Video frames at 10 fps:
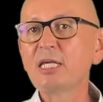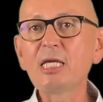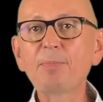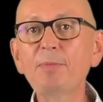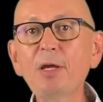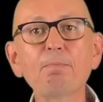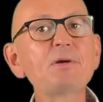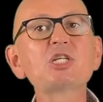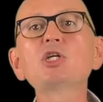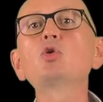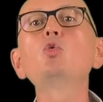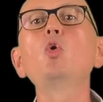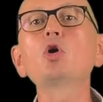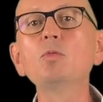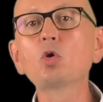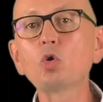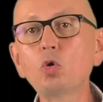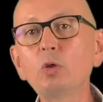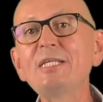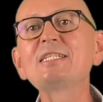я применяю по широкому
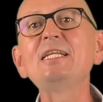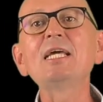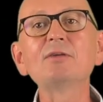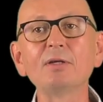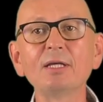кругу исследований.